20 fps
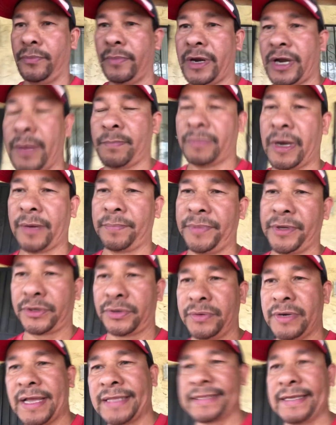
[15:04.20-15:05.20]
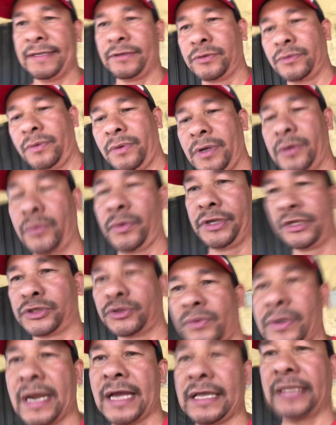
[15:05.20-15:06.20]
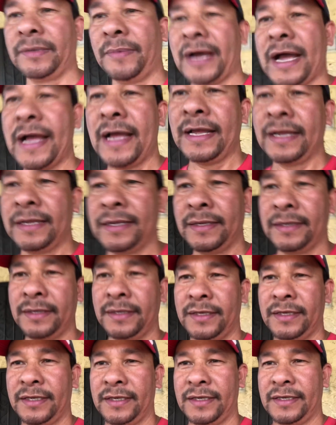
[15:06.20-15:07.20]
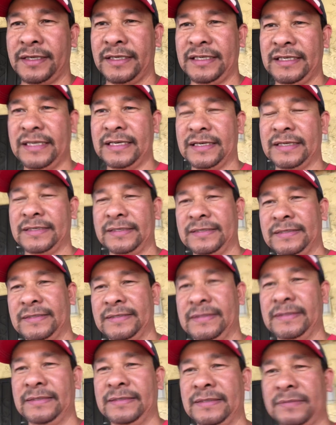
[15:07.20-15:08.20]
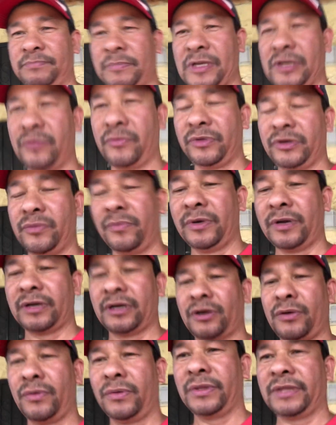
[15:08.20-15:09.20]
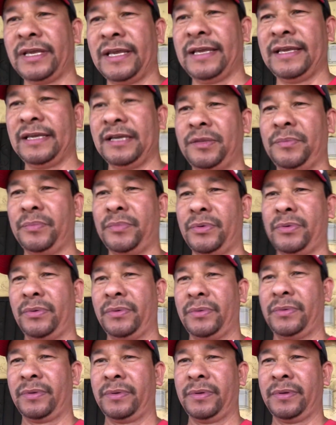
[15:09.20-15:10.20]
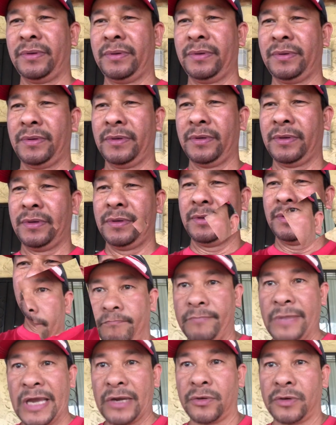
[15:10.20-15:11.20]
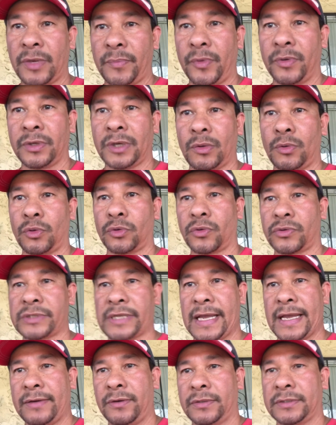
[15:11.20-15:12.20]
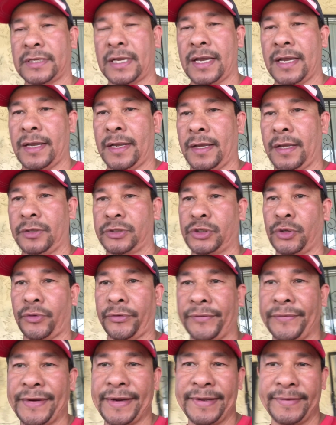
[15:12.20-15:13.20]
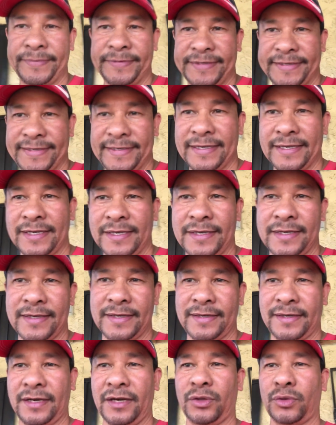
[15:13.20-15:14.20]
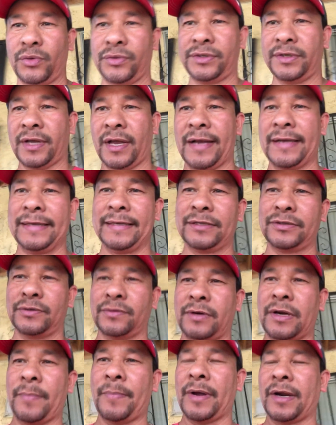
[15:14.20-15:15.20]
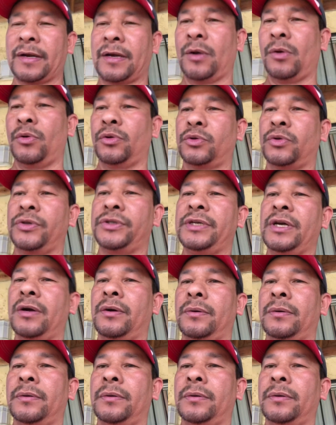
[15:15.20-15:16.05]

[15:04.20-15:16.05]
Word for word: mga barbecue natin, kung anong itsura, di ba? Yan, painom-inom lang ng konti, yan po. Meron na pong naluto sa, ano, sa short ribs. Ganito ang itsura pag naluto siya, oh,